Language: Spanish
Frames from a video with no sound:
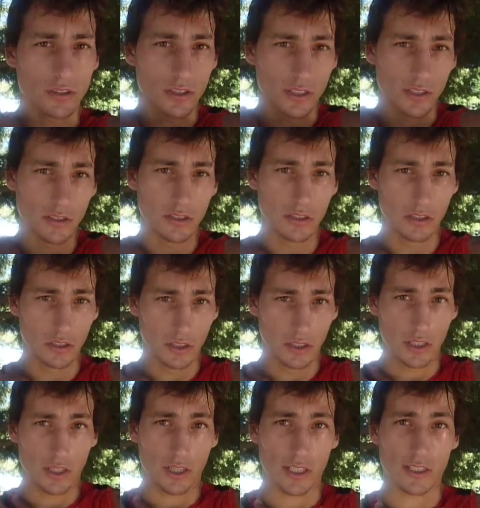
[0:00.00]
en
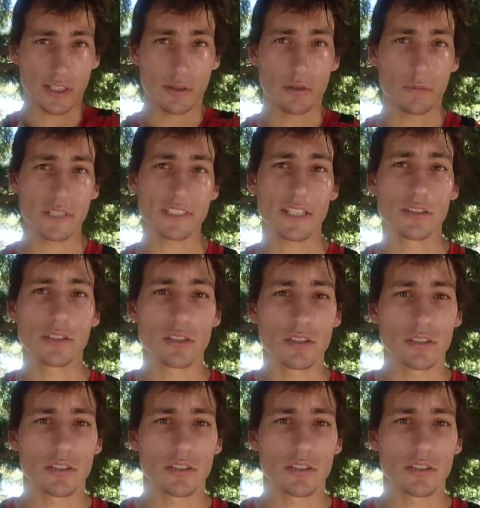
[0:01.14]
que estamos pasando, ¿no?